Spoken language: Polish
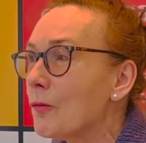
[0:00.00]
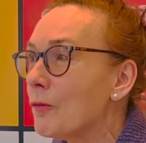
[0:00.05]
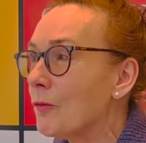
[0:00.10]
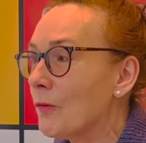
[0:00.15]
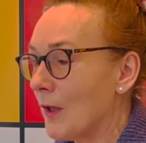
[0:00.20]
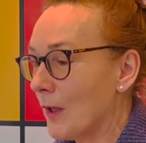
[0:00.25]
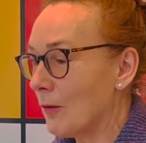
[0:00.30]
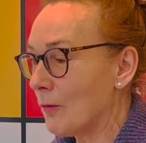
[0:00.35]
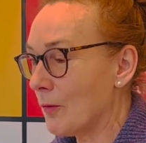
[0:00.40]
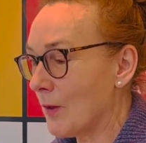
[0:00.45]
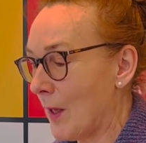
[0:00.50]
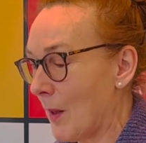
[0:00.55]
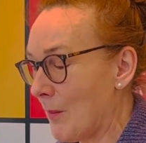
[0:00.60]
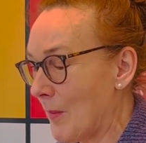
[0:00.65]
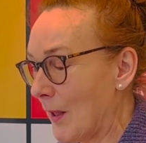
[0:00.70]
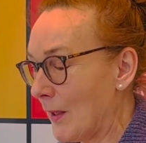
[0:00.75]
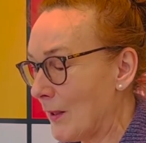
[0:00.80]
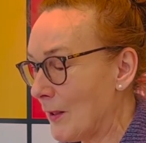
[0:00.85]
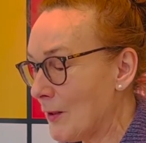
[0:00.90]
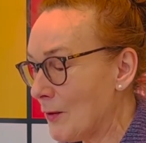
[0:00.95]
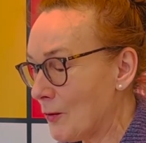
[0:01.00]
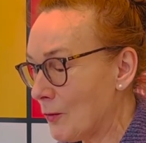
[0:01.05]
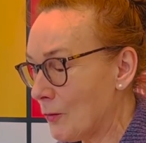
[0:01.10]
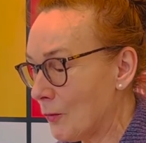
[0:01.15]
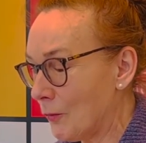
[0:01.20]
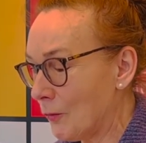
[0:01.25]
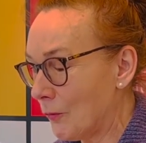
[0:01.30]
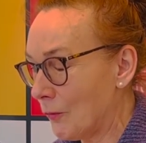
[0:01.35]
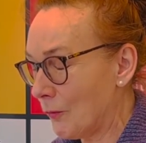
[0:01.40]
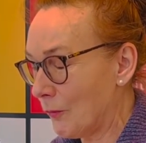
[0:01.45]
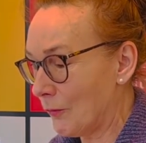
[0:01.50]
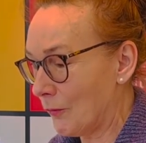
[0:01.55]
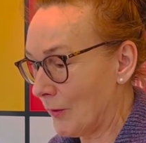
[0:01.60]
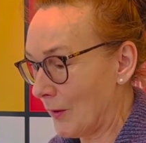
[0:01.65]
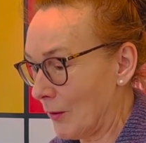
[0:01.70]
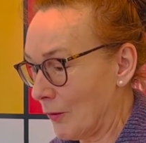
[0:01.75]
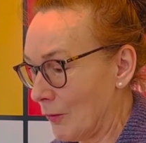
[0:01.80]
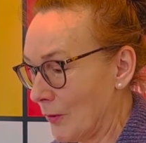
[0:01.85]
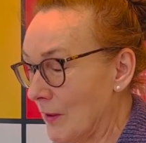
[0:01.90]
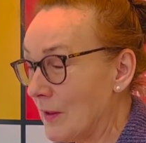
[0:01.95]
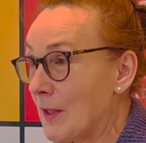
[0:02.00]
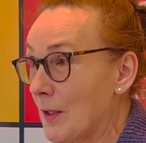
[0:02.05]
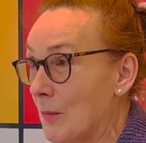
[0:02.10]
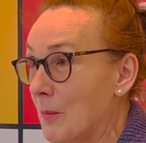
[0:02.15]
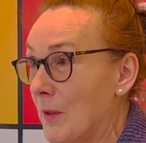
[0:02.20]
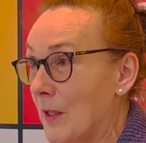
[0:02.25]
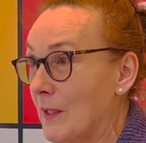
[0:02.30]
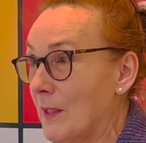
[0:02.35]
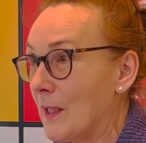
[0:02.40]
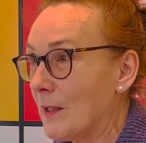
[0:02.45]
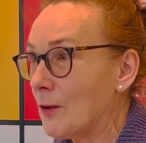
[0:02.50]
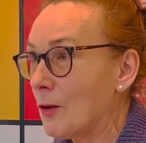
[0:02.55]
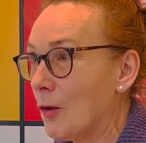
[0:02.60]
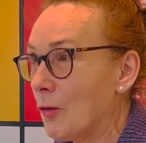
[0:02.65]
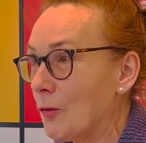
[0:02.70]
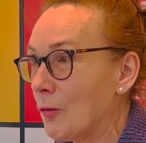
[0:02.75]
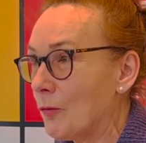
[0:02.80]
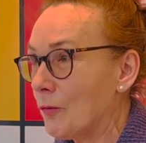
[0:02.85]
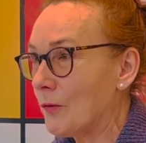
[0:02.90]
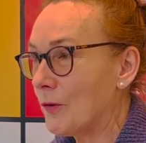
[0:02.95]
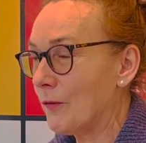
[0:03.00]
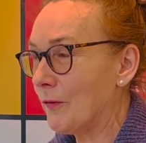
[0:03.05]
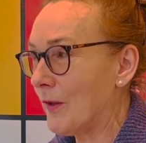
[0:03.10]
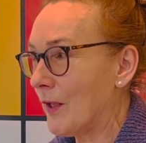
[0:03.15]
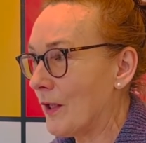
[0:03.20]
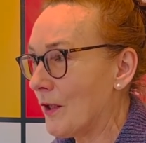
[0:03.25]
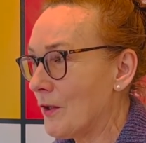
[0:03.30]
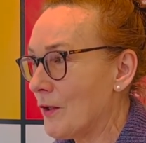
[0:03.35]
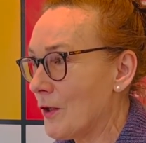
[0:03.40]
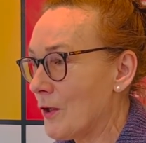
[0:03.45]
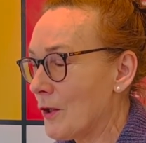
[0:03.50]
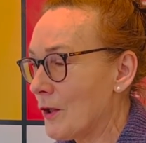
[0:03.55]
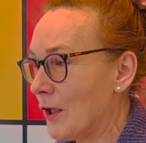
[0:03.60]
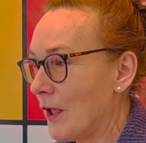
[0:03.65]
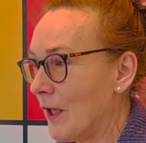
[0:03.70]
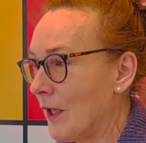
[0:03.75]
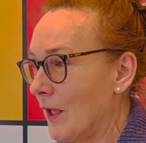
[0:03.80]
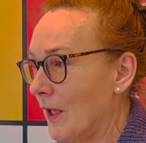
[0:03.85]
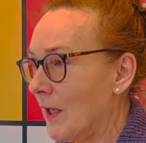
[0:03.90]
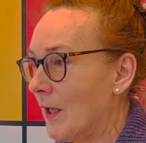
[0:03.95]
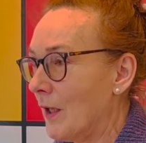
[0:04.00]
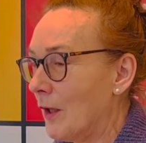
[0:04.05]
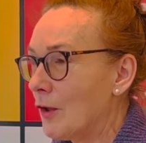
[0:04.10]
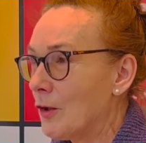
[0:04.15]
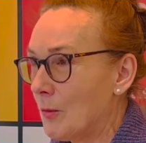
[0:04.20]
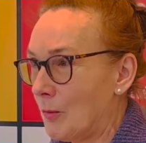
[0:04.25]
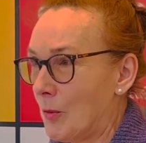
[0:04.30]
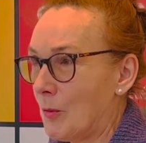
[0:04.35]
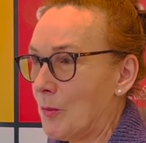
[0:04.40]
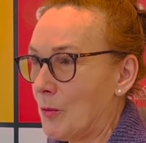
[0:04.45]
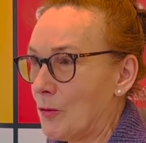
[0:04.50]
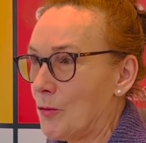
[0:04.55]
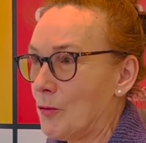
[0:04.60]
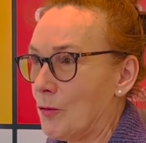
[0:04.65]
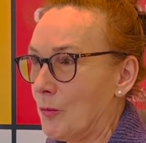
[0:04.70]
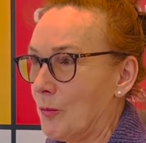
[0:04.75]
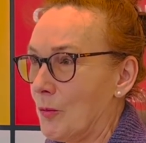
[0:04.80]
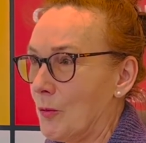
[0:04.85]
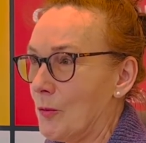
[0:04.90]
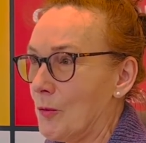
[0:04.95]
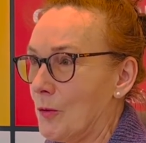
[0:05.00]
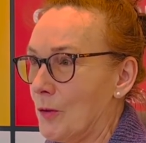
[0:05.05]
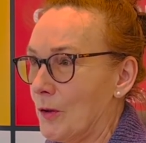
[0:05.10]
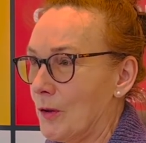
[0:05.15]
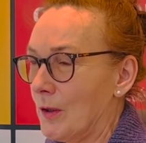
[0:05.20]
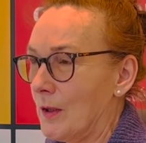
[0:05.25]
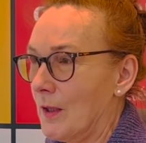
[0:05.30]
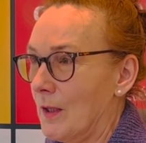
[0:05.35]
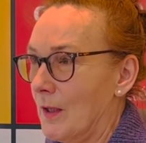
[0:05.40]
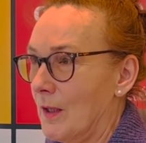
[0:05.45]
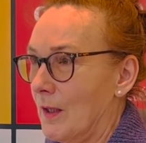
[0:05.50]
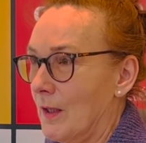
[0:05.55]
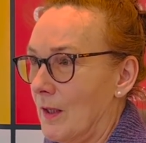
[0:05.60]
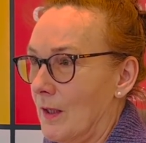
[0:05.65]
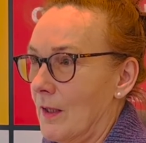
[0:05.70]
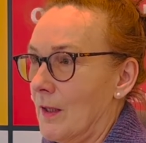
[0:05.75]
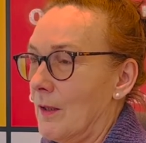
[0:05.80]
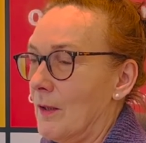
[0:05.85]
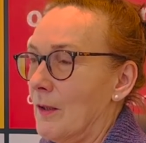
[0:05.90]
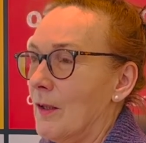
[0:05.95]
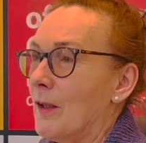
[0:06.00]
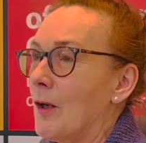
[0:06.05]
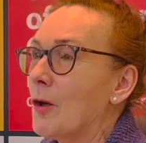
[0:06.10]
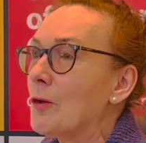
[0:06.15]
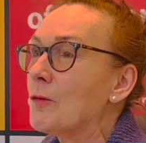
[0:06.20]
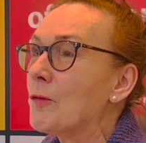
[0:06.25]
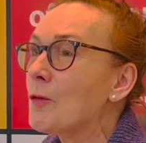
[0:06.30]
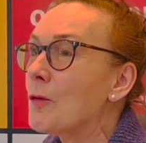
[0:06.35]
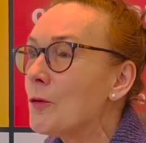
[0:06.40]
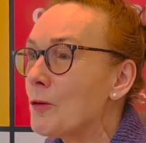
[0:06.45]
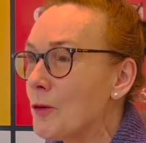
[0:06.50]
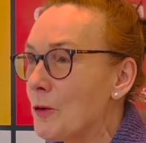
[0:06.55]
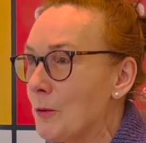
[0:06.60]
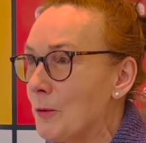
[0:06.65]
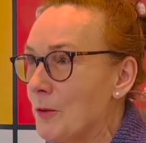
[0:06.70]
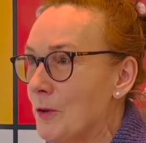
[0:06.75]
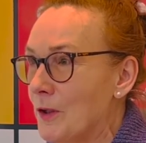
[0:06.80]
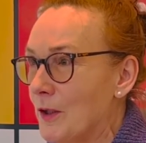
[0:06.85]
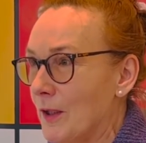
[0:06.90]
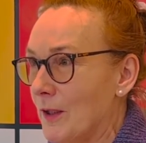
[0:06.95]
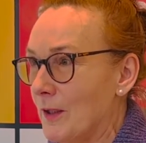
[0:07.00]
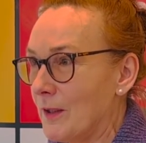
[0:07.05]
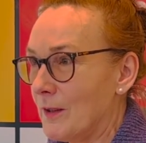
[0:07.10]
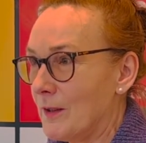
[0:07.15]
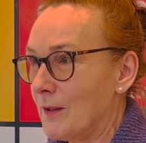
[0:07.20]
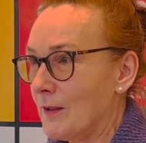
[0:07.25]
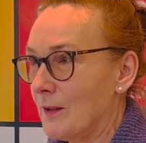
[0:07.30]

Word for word: wielu kabalistów, wielu interpretatorów twierdzi, że no po prostu Bóg e, odwrócił się